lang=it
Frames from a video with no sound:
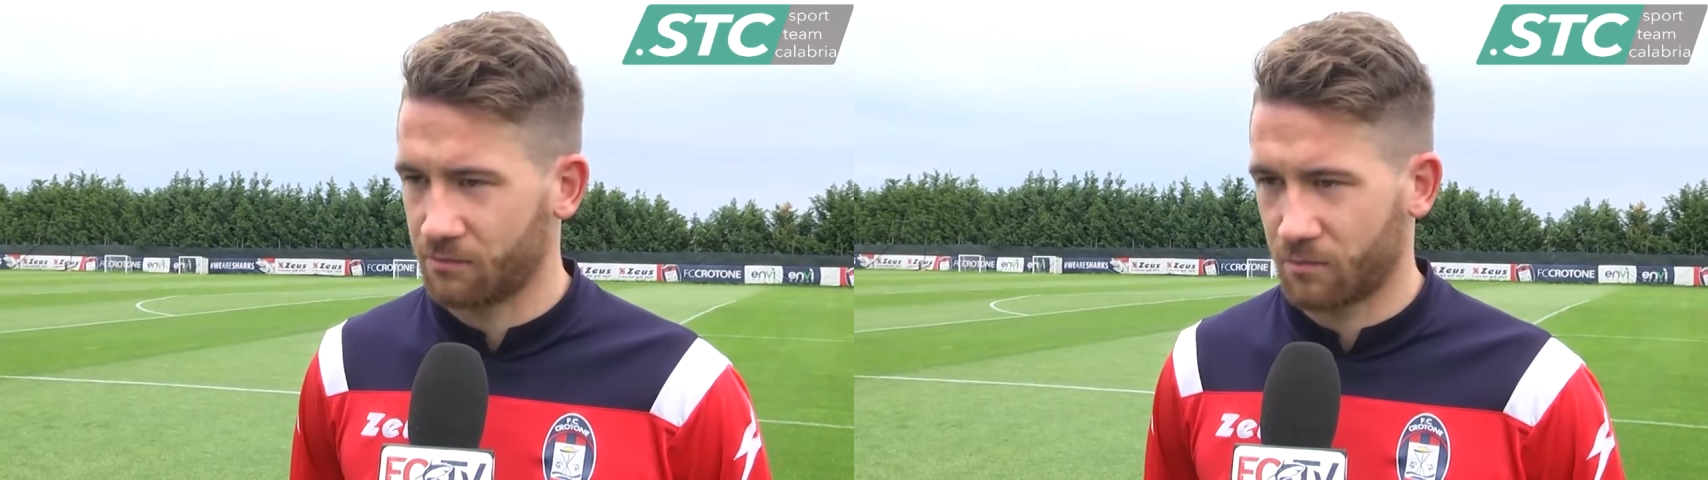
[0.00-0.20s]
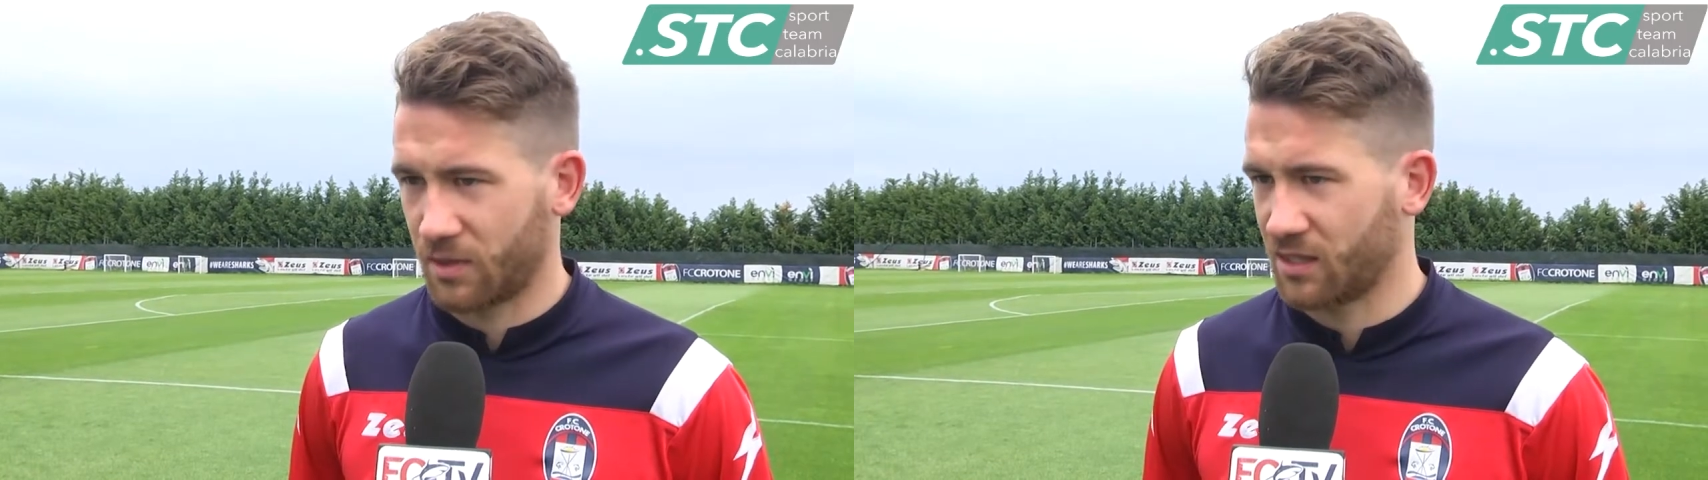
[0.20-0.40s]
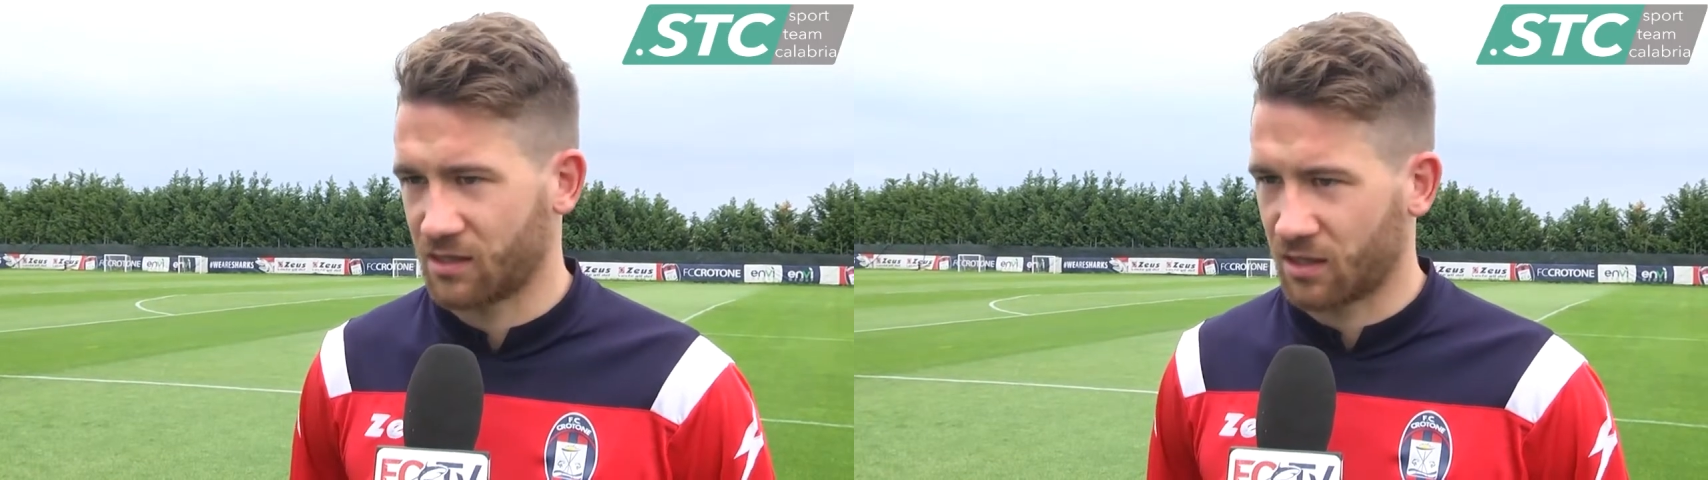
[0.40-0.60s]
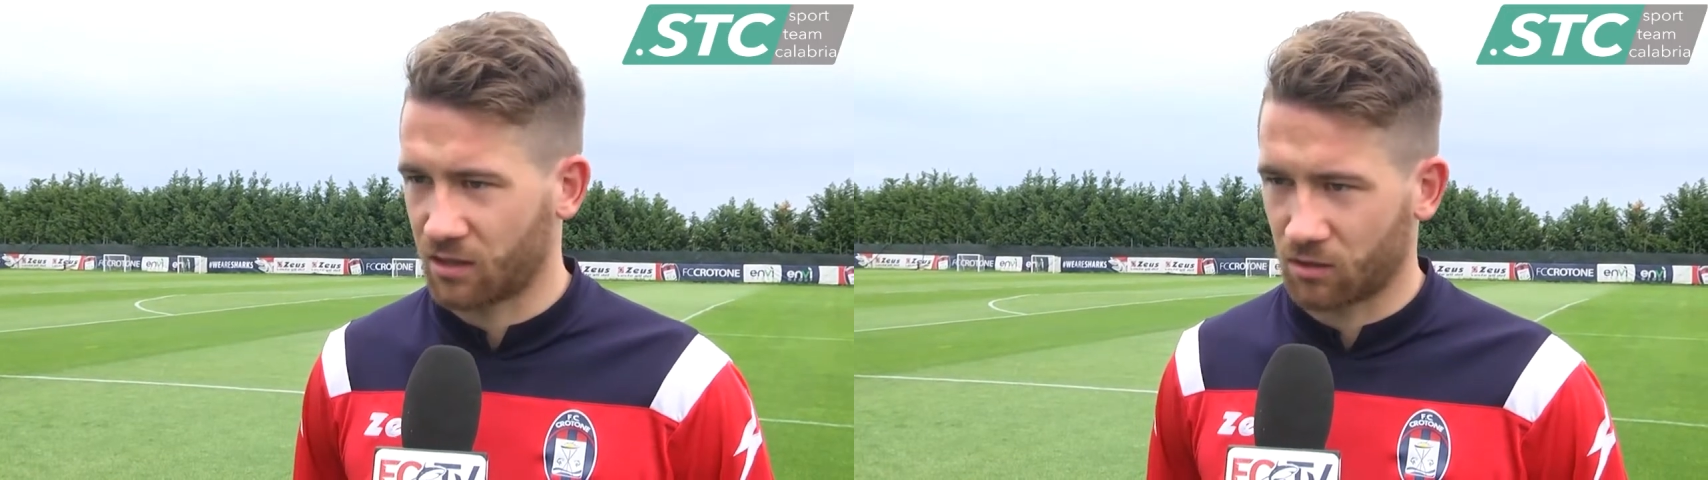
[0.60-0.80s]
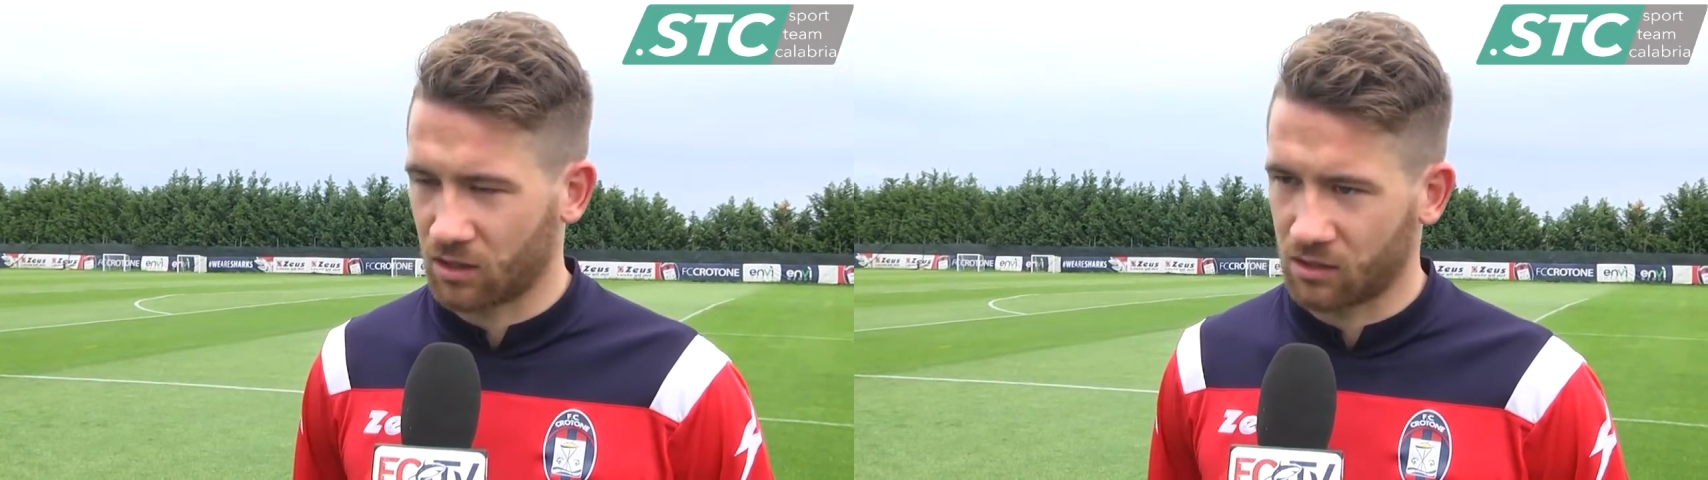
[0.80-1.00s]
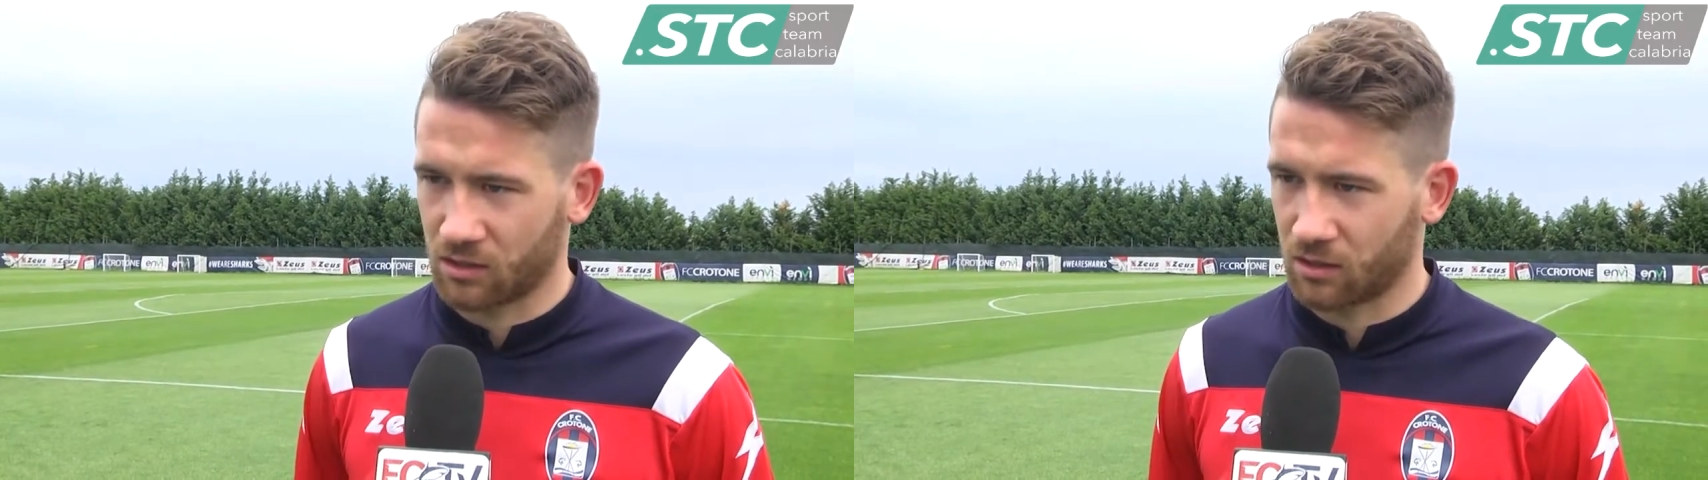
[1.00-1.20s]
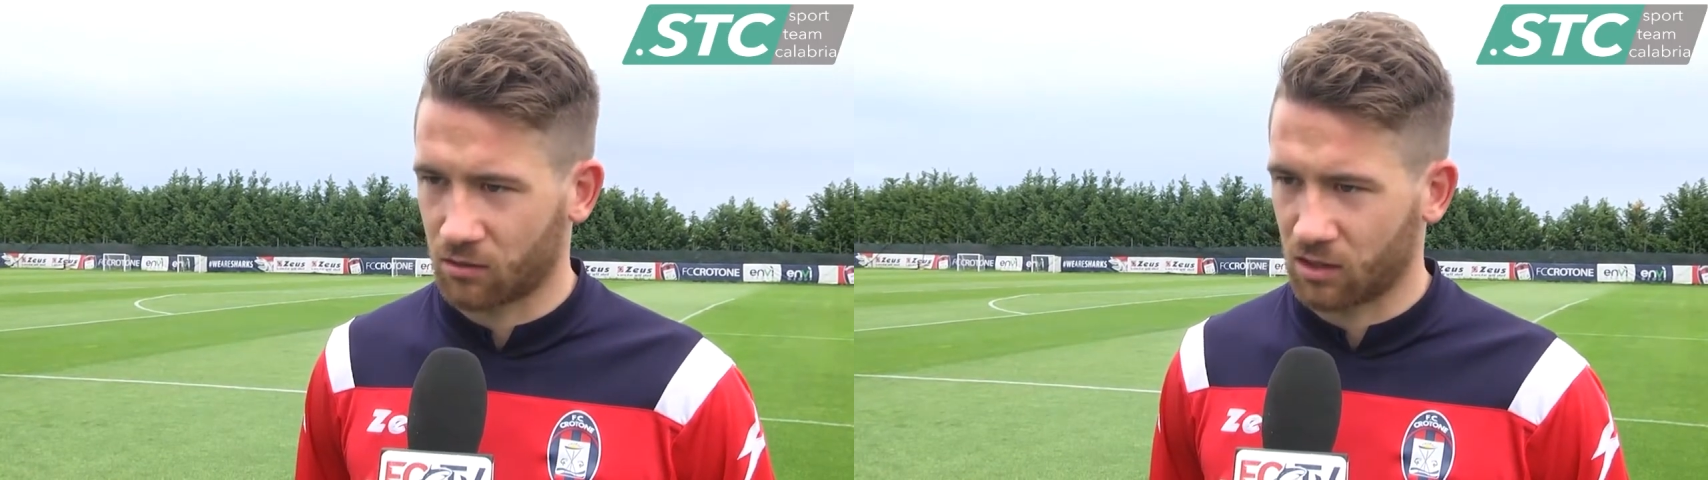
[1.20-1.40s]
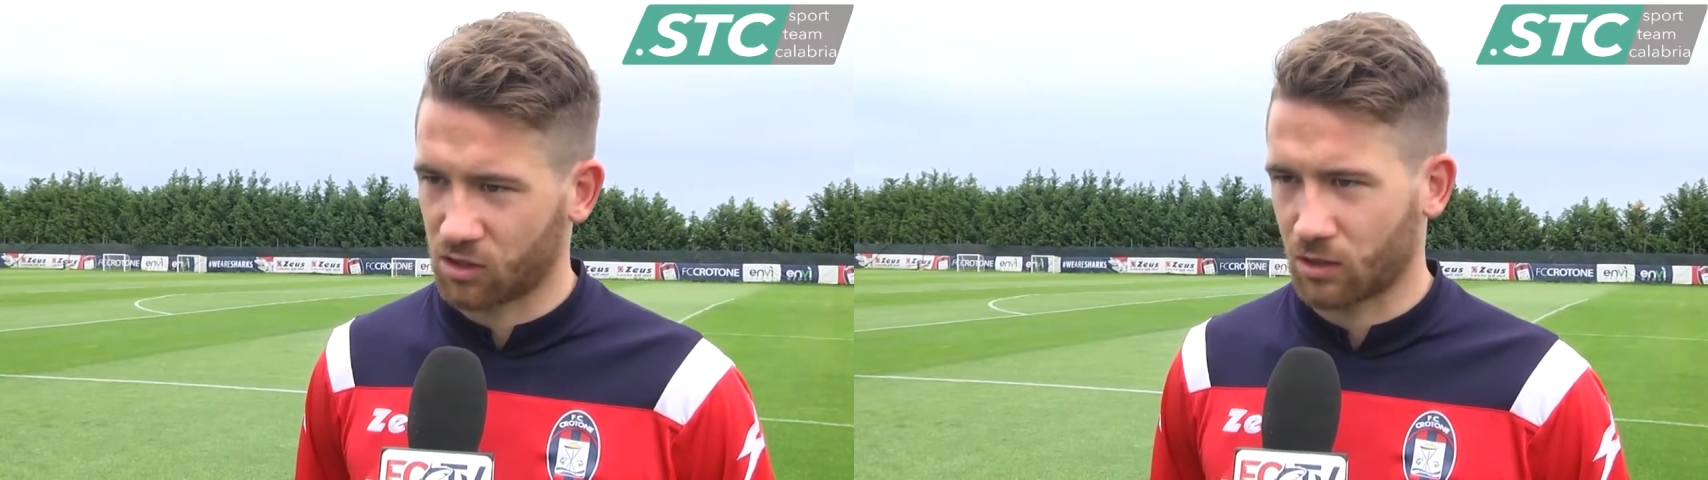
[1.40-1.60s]
per essere con la,
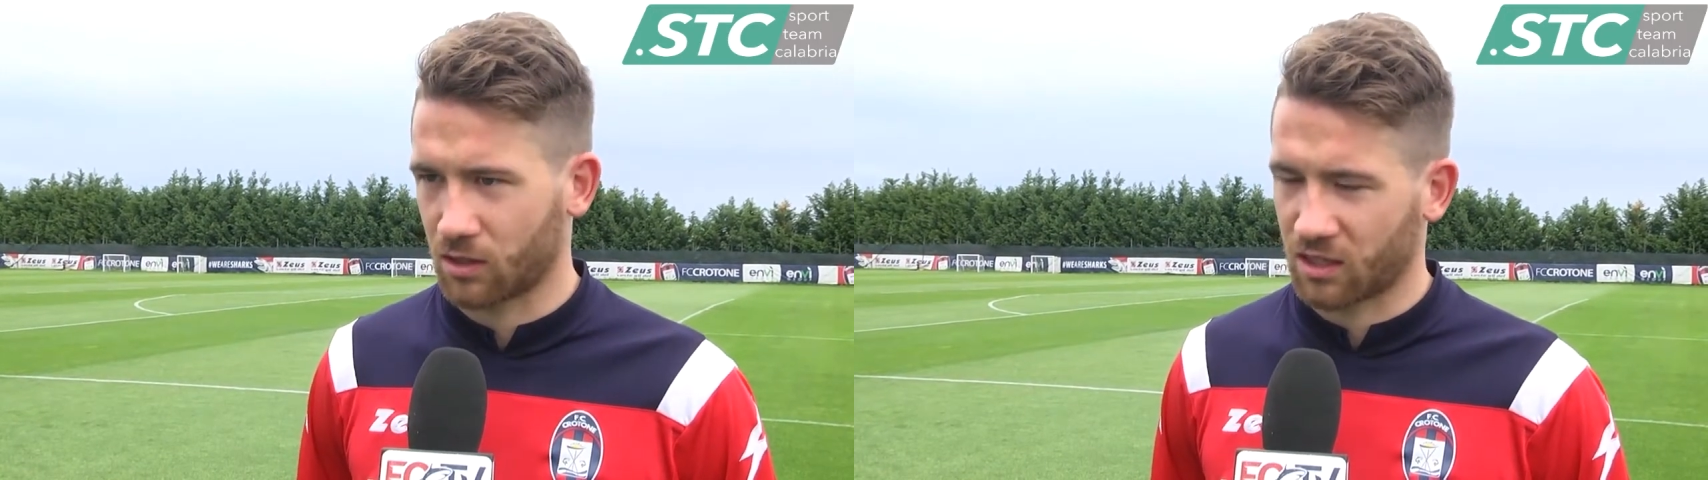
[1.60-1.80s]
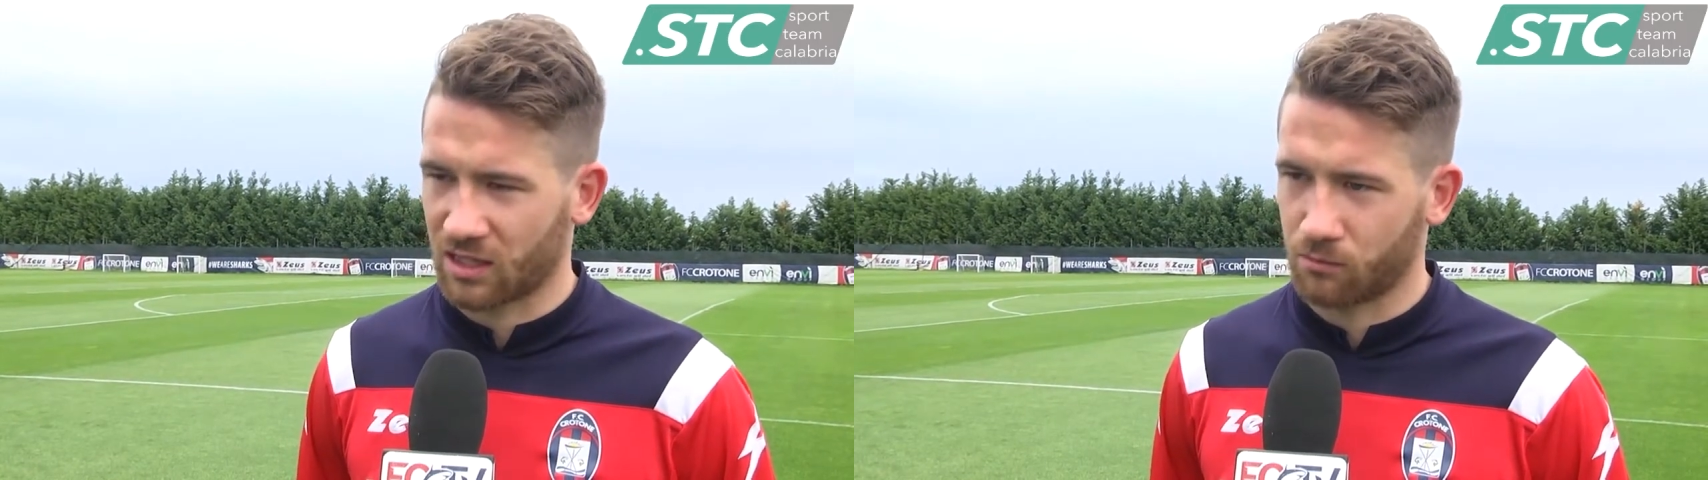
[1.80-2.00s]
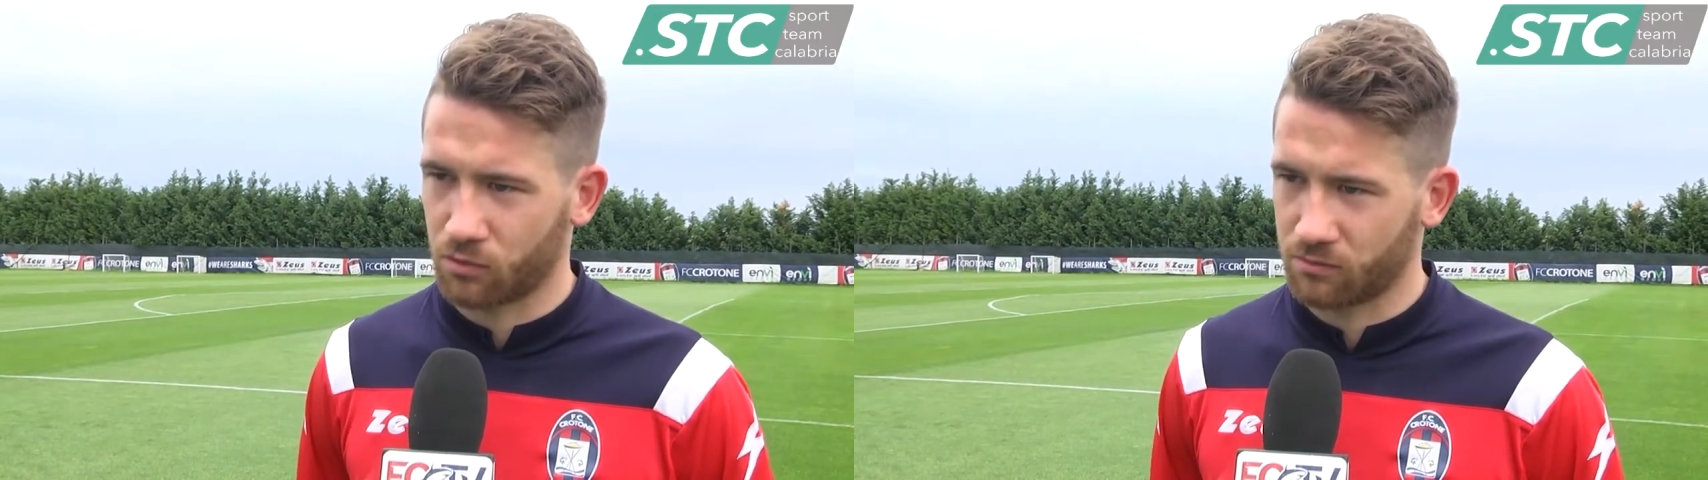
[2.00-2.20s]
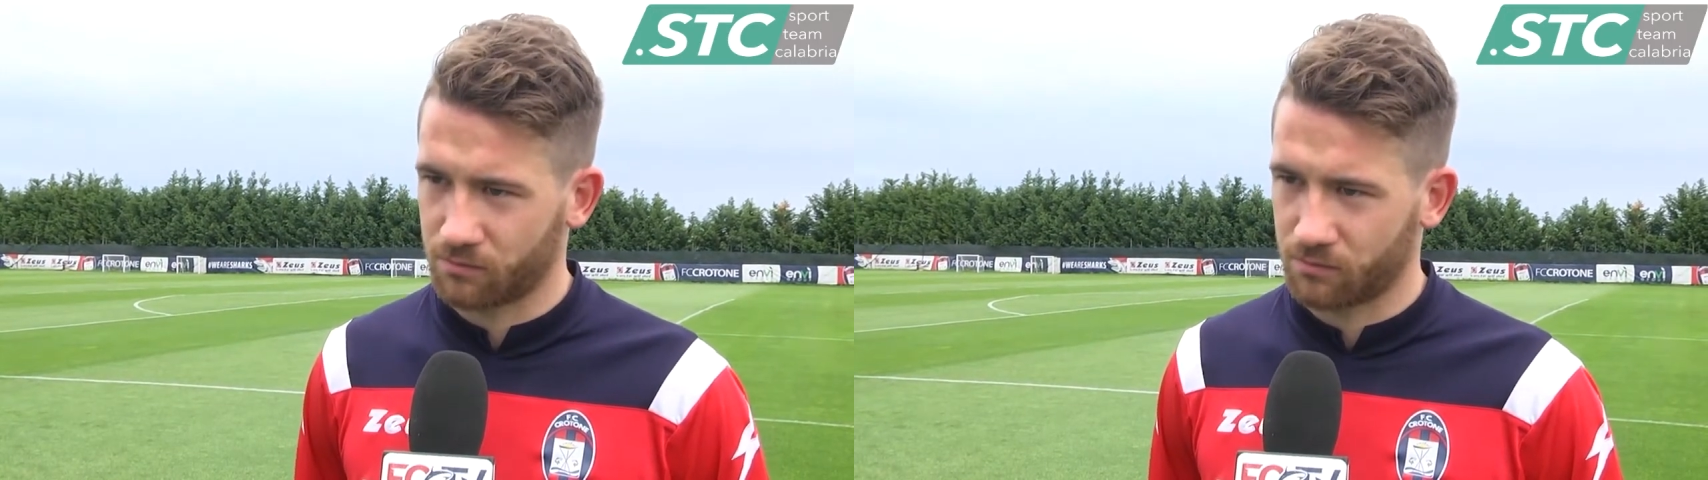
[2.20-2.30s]
con la, squadra a campo.